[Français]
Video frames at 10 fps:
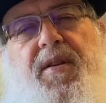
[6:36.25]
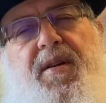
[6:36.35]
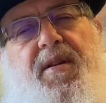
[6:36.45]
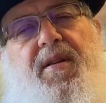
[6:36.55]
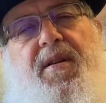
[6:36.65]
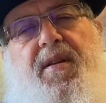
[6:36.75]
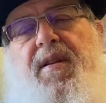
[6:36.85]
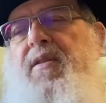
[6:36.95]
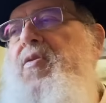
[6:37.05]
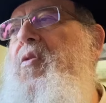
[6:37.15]

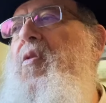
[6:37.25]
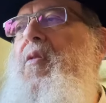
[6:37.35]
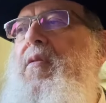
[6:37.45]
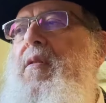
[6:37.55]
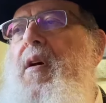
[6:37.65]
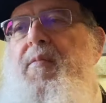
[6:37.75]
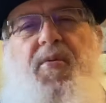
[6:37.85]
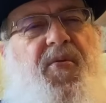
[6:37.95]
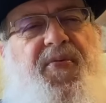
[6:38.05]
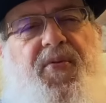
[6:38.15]
des, gens
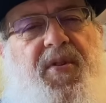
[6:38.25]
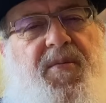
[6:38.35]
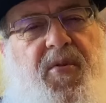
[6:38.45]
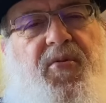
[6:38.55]
profondément